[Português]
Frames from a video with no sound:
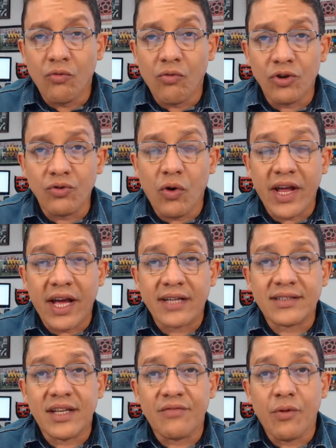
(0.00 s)
quando o
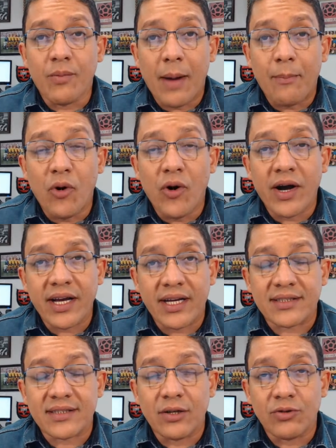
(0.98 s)
Goiás teve uma boa
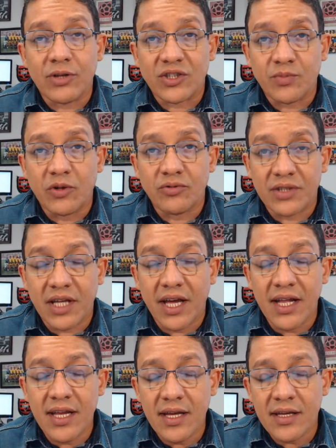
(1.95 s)
reação nas mãos
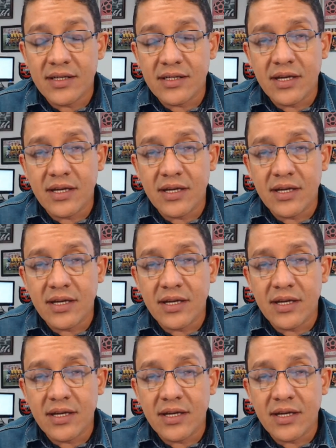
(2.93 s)
dele,